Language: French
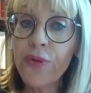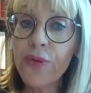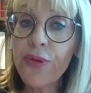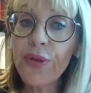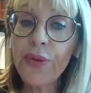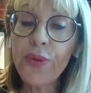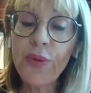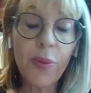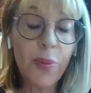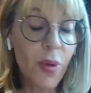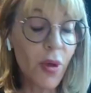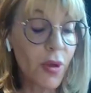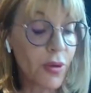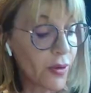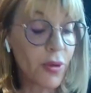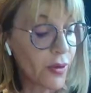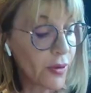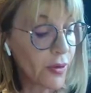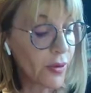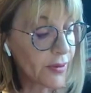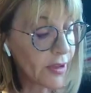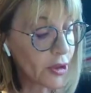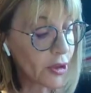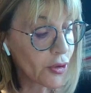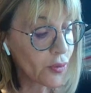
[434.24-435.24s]
une fonction
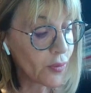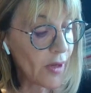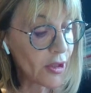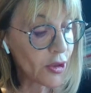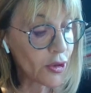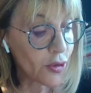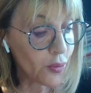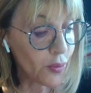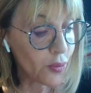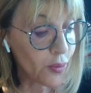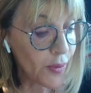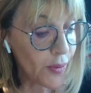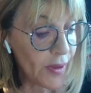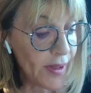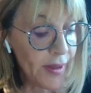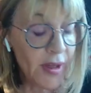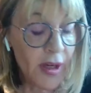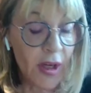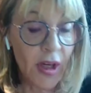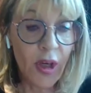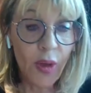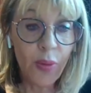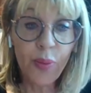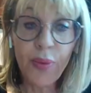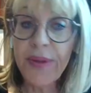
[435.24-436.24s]
importante à
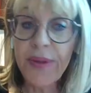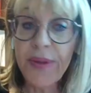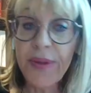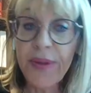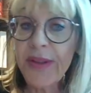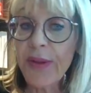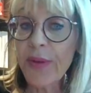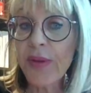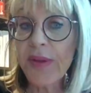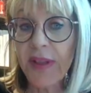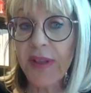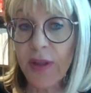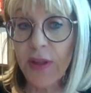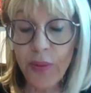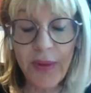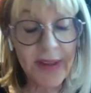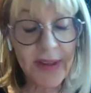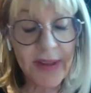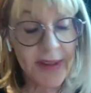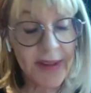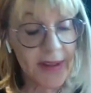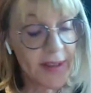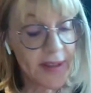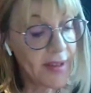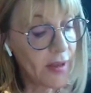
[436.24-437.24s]
jouer, puisque
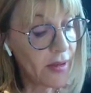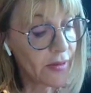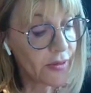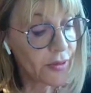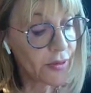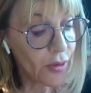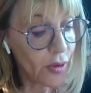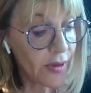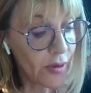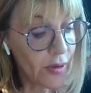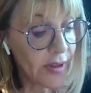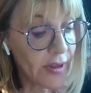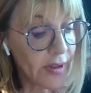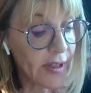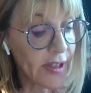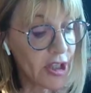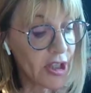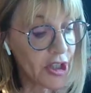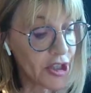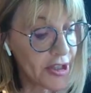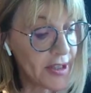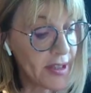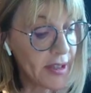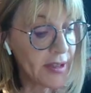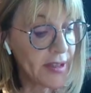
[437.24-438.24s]
c'est lui qui
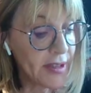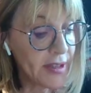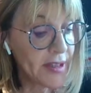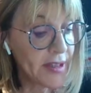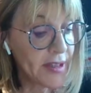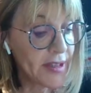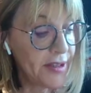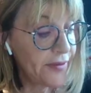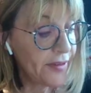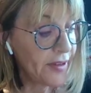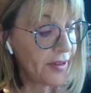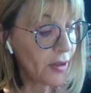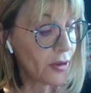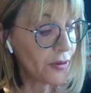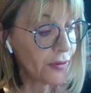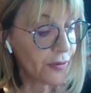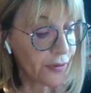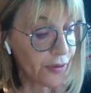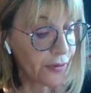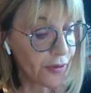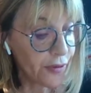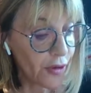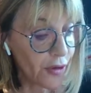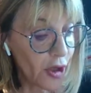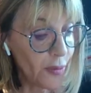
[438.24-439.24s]
entend régir les
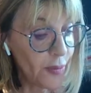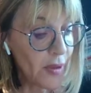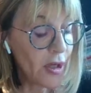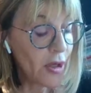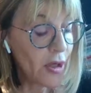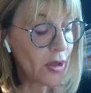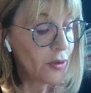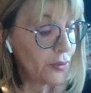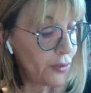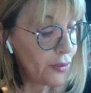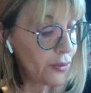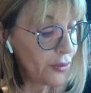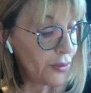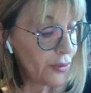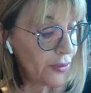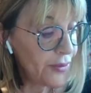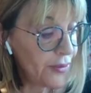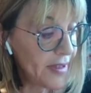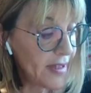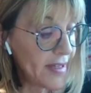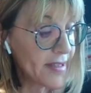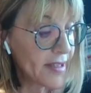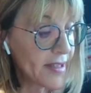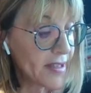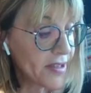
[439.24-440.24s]
différentes formes
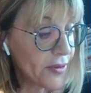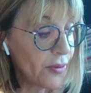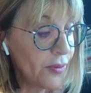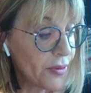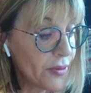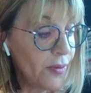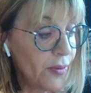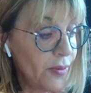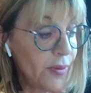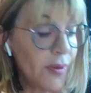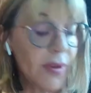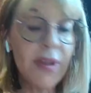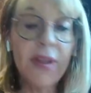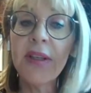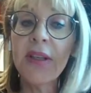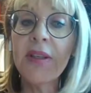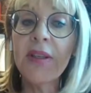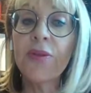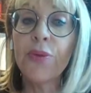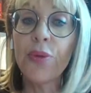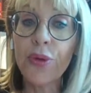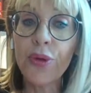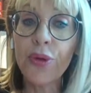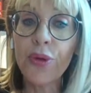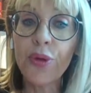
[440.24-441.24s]
d'utilisation
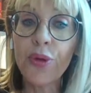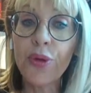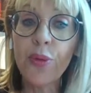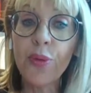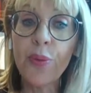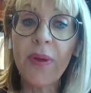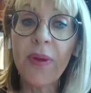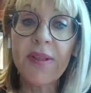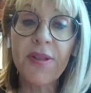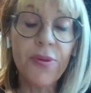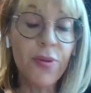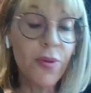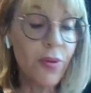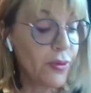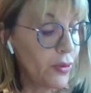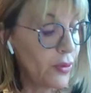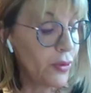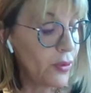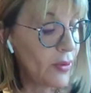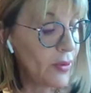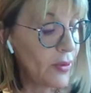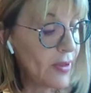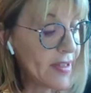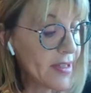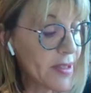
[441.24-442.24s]
et
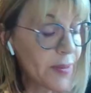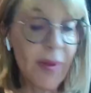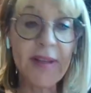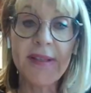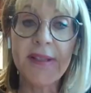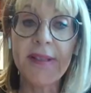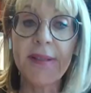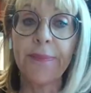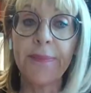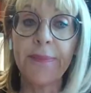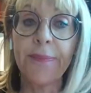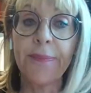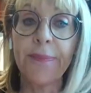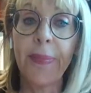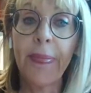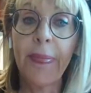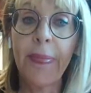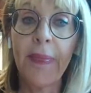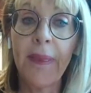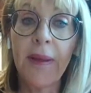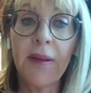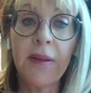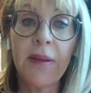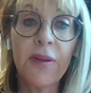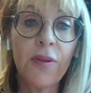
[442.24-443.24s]
d'occupation de
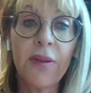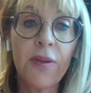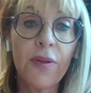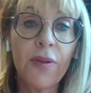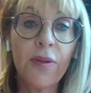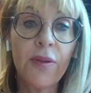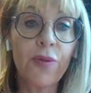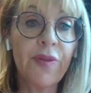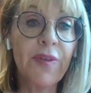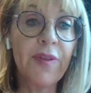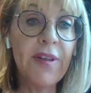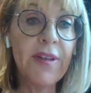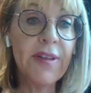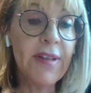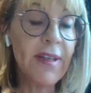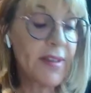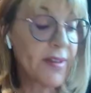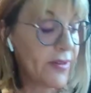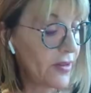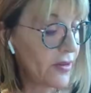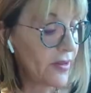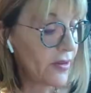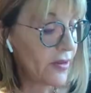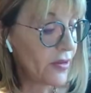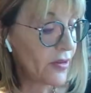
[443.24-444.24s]
l'espace.
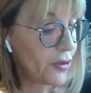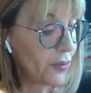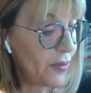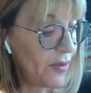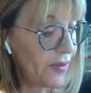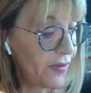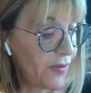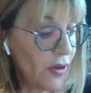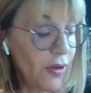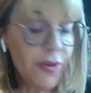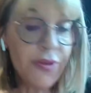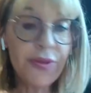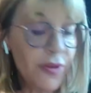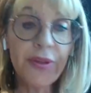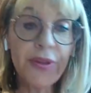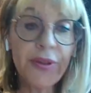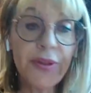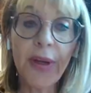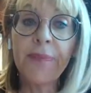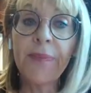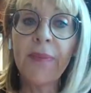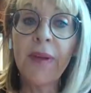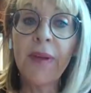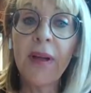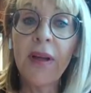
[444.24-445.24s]
Vignette
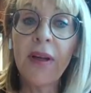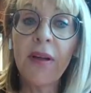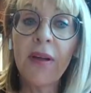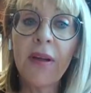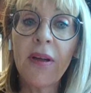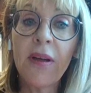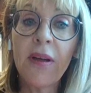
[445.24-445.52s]
suivante.